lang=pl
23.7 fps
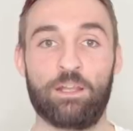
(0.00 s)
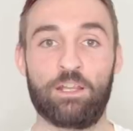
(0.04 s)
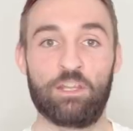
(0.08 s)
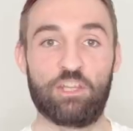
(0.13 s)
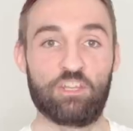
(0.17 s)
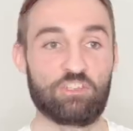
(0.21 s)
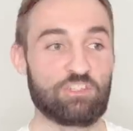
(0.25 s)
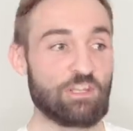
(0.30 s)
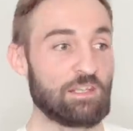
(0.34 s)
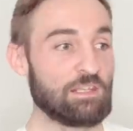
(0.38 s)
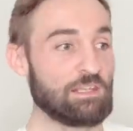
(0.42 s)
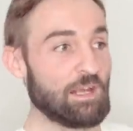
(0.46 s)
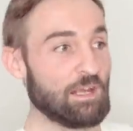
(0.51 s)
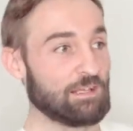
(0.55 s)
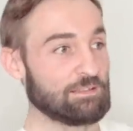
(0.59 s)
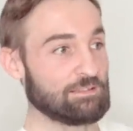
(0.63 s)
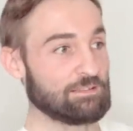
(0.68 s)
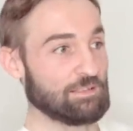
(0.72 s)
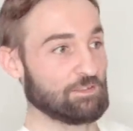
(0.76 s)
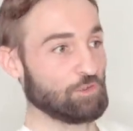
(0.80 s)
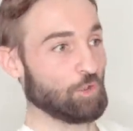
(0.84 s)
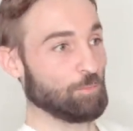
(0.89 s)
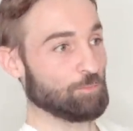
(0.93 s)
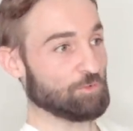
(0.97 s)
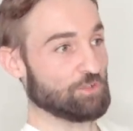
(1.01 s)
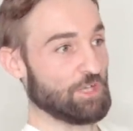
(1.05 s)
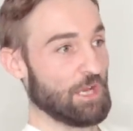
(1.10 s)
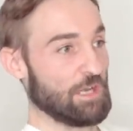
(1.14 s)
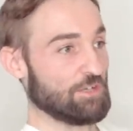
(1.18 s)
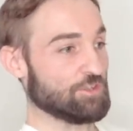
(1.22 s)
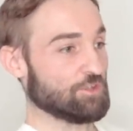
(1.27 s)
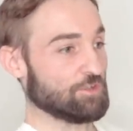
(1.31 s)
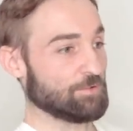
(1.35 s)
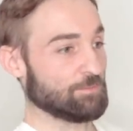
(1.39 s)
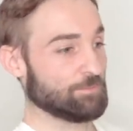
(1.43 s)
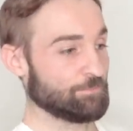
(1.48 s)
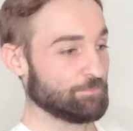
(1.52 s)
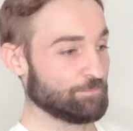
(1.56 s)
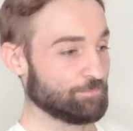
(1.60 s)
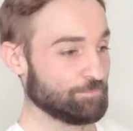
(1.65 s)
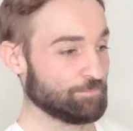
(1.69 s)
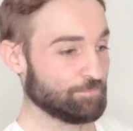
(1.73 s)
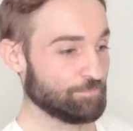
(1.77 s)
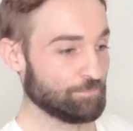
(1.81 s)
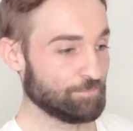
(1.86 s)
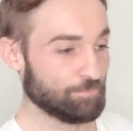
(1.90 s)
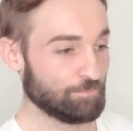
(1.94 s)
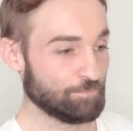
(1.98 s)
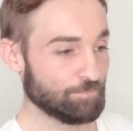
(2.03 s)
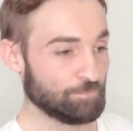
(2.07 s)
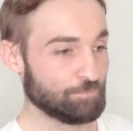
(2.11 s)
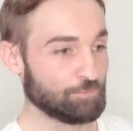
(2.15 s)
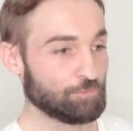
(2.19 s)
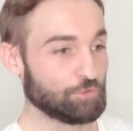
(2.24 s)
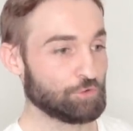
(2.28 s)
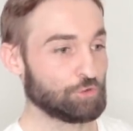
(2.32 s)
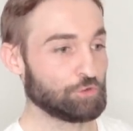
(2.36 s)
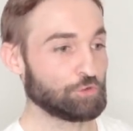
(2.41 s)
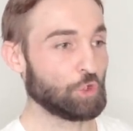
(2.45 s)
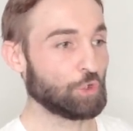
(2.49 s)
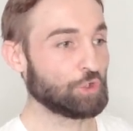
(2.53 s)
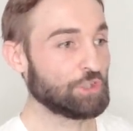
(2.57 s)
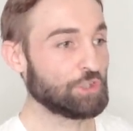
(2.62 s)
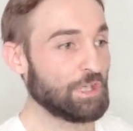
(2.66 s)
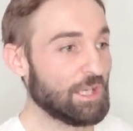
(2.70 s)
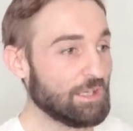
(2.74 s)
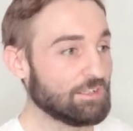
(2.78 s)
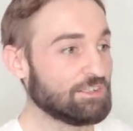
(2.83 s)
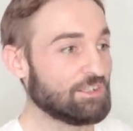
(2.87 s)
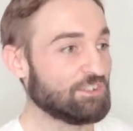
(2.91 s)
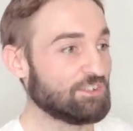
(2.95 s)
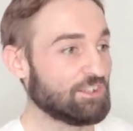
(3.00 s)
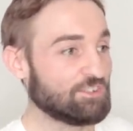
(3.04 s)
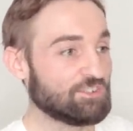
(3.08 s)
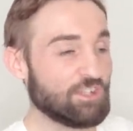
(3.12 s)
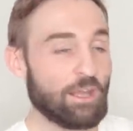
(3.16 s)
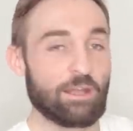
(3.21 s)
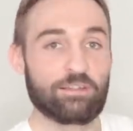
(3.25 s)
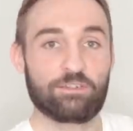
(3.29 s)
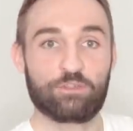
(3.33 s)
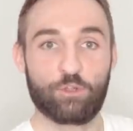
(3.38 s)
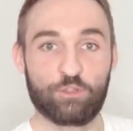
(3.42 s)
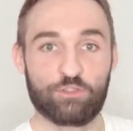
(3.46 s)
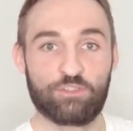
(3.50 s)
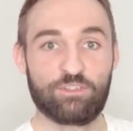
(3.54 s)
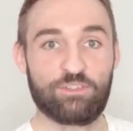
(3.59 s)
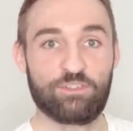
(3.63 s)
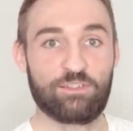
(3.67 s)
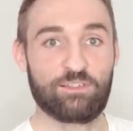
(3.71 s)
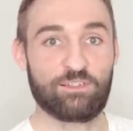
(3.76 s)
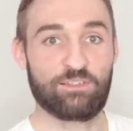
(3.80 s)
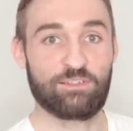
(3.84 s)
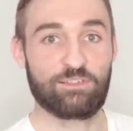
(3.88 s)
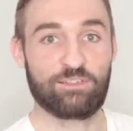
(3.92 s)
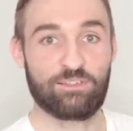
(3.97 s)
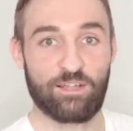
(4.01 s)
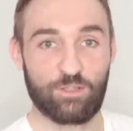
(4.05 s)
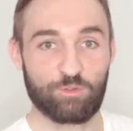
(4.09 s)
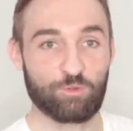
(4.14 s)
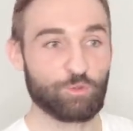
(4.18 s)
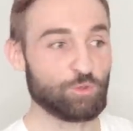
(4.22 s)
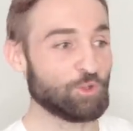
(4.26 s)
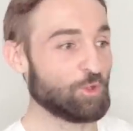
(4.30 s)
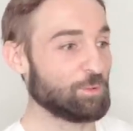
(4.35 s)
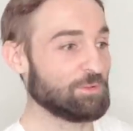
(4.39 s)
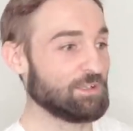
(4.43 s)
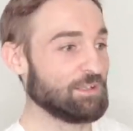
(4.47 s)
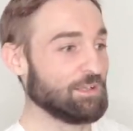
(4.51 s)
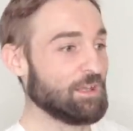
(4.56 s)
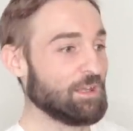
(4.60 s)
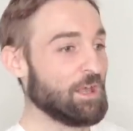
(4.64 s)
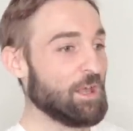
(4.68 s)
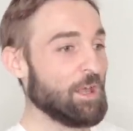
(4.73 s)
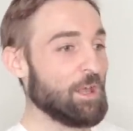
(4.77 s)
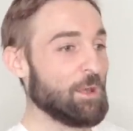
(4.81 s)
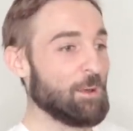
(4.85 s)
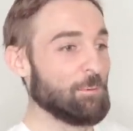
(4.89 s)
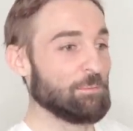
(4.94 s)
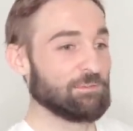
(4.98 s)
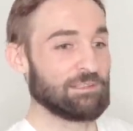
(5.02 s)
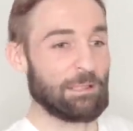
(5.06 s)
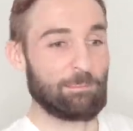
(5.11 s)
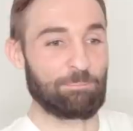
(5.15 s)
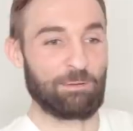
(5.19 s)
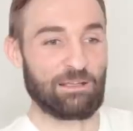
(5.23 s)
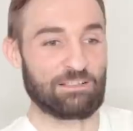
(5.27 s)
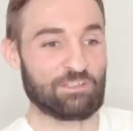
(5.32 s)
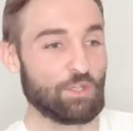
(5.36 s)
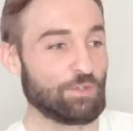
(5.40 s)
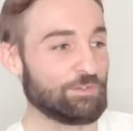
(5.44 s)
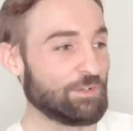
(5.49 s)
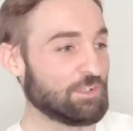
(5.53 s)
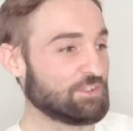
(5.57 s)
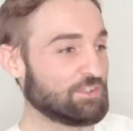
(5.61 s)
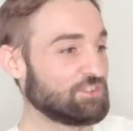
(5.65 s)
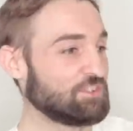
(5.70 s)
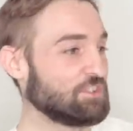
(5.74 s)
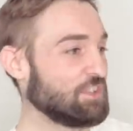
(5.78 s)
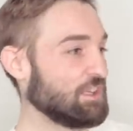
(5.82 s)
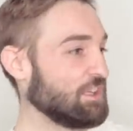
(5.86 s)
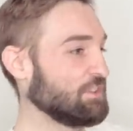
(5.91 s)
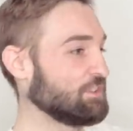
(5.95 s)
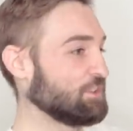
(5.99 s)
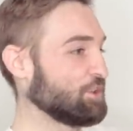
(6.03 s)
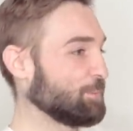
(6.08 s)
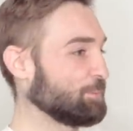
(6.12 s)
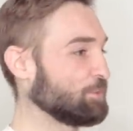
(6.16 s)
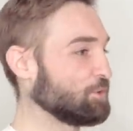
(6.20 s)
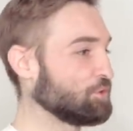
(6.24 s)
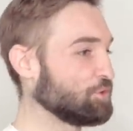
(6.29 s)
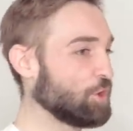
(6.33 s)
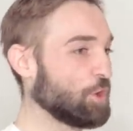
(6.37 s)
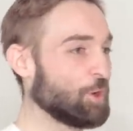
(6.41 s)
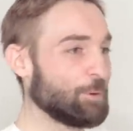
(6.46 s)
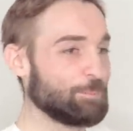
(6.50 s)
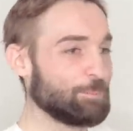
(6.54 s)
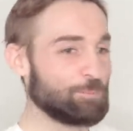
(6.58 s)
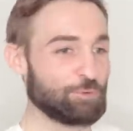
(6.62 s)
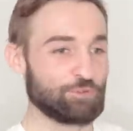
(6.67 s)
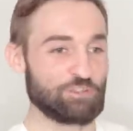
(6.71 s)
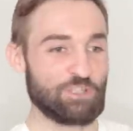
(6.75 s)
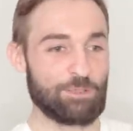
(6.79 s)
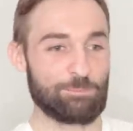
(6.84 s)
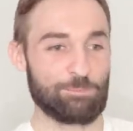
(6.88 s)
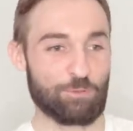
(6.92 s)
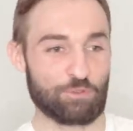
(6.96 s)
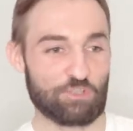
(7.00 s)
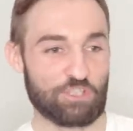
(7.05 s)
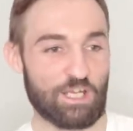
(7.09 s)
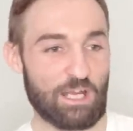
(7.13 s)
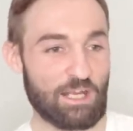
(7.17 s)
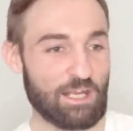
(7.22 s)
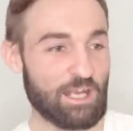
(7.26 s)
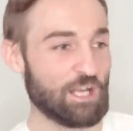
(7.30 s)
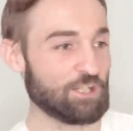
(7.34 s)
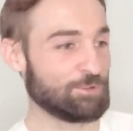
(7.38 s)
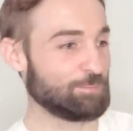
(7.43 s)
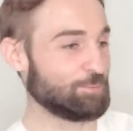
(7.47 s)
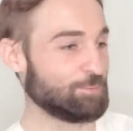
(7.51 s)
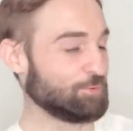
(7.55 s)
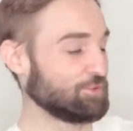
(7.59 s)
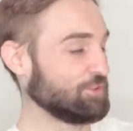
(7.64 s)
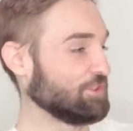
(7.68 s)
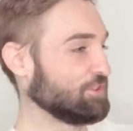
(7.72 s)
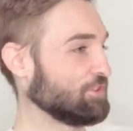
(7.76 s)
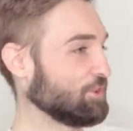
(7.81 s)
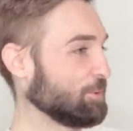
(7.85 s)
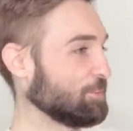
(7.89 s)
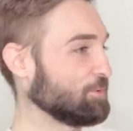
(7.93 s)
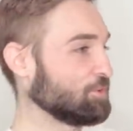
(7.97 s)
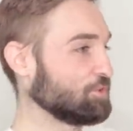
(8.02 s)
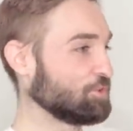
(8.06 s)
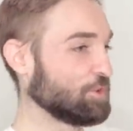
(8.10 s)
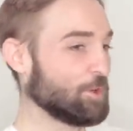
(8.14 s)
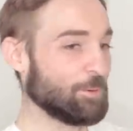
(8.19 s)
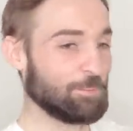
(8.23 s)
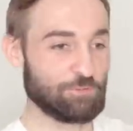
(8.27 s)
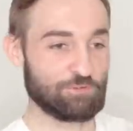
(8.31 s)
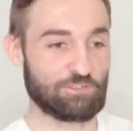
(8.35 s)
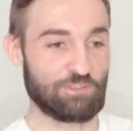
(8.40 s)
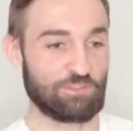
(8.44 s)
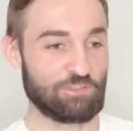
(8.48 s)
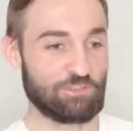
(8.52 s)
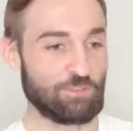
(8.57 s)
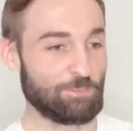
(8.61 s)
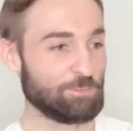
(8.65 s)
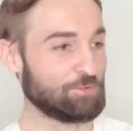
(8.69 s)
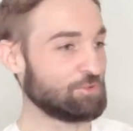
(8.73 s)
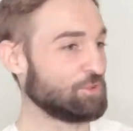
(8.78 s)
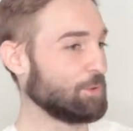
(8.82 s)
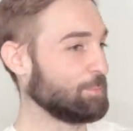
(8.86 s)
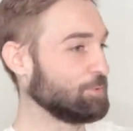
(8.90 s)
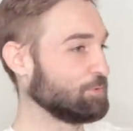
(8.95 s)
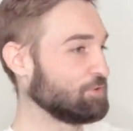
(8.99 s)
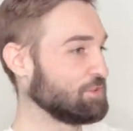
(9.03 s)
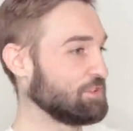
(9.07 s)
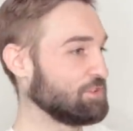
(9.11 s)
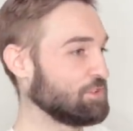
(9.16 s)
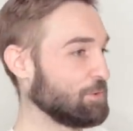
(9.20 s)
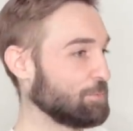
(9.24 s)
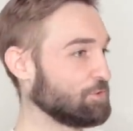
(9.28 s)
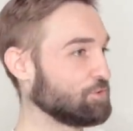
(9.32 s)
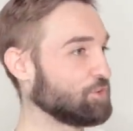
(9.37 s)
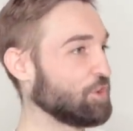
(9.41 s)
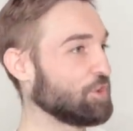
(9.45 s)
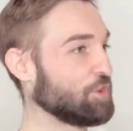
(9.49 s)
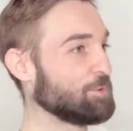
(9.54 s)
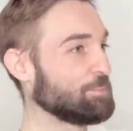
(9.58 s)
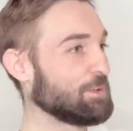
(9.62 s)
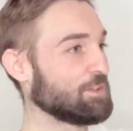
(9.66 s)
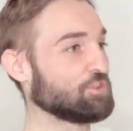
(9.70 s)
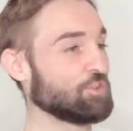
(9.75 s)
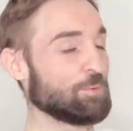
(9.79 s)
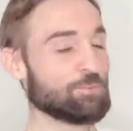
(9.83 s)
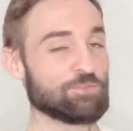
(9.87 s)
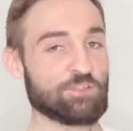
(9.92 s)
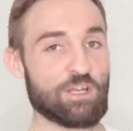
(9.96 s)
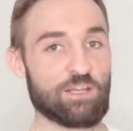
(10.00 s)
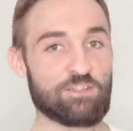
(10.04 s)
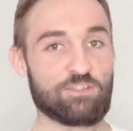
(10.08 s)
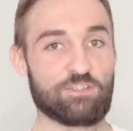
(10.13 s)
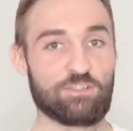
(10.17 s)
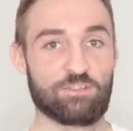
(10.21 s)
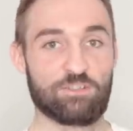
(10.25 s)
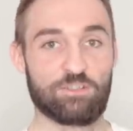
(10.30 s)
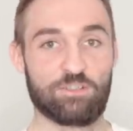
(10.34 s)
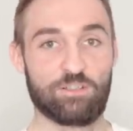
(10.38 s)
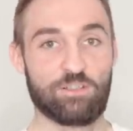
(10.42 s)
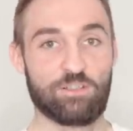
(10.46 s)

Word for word: Jeżeli ja chcę tą rzecz, to nie chcę zadziałać zgodnie z naturą i napracować się, zrobić to, później poczekać, później zrobić to, później zrobić to, później zrobić to i mieć tą rzecz.